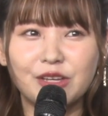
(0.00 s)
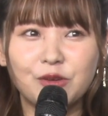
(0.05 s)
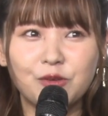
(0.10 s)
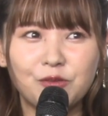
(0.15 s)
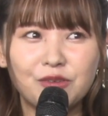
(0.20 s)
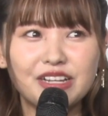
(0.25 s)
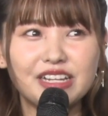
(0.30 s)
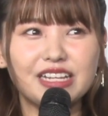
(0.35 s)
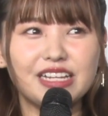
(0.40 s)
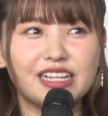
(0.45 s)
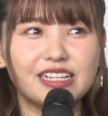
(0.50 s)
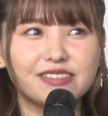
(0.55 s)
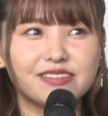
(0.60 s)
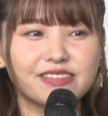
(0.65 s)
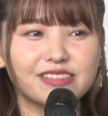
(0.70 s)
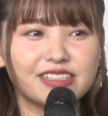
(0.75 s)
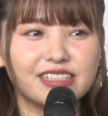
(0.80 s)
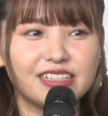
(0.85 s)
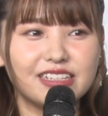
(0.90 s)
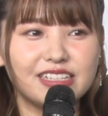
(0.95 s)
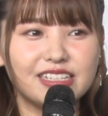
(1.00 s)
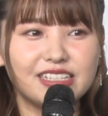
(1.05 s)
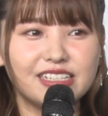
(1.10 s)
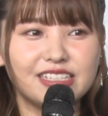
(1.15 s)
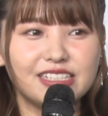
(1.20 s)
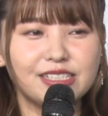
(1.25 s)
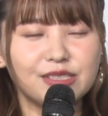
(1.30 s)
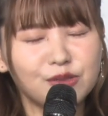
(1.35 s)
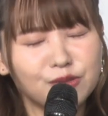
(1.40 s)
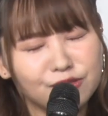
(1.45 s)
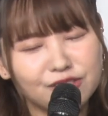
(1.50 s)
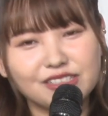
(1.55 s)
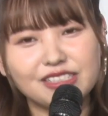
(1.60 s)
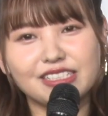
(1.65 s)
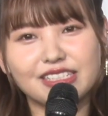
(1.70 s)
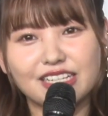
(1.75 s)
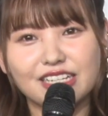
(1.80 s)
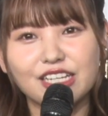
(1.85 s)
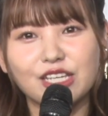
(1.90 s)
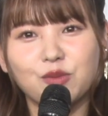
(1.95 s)
は一
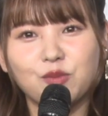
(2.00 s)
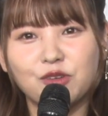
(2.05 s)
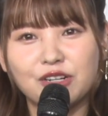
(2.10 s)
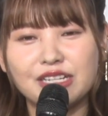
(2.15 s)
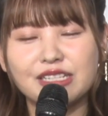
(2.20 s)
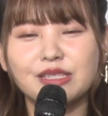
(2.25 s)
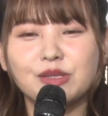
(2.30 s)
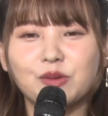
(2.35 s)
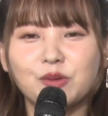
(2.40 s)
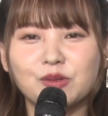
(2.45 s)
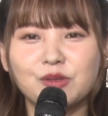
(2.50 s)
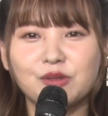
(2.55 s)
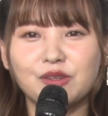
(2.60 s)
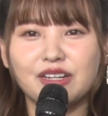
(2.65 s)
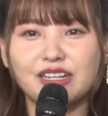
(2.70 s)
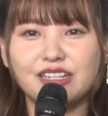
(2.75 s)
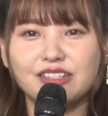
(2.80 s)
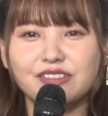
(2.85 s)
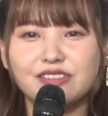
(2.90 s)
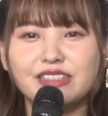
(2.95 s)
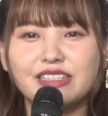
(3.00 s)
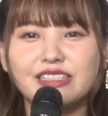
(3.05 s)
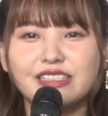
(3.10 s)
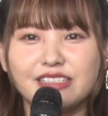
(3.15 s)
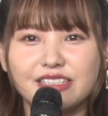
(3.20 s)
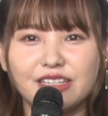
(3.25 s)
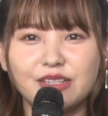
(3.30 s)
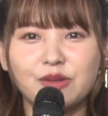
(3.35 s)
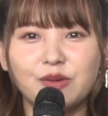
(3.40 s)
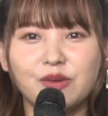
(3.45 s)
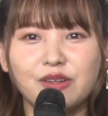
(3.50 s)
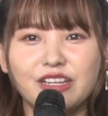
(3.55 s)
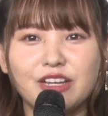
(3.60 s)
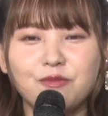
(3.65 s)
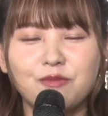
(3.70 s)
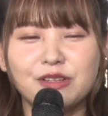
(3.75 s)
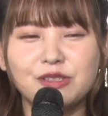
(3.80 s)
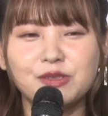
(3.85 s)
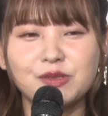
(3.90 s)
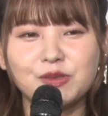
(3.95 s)
口だけもらったことがあるんですけど、やっ
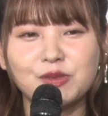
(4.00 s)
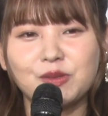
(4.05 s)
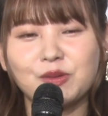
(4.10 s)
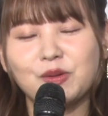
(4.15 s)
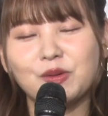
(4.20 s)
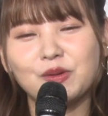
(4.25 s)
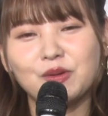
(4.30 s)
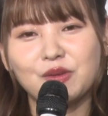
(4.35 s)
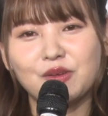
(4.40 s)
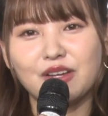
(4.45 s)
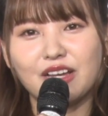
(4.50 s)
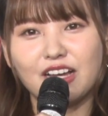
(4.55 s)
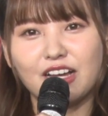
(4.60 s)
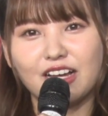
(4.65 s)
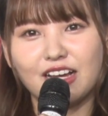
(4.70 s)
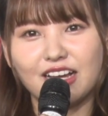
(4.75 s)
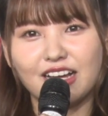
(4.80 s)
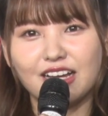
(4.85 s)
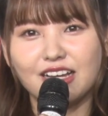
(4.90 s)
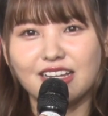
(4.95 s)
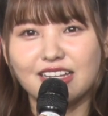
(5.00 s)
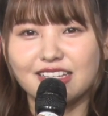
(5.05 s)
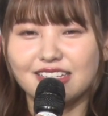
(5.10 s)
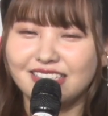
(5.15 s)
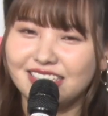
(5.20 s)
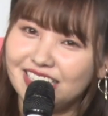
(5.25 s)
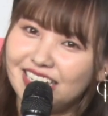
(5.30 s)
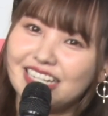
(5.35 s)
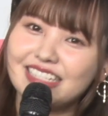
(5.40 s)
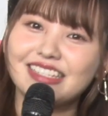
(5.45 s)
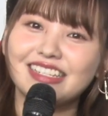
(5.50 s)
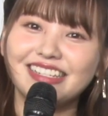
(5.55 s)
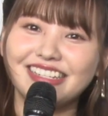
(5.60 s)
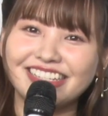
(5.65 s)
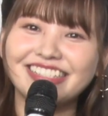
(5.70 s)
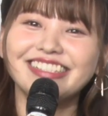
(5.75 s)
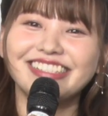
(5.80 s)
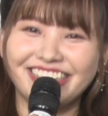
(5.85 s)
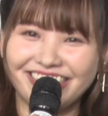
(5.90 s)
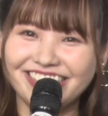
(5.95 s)
ぱちょっと苦手で
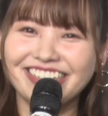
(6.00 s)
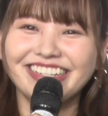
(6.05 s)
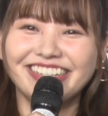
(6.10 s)
した。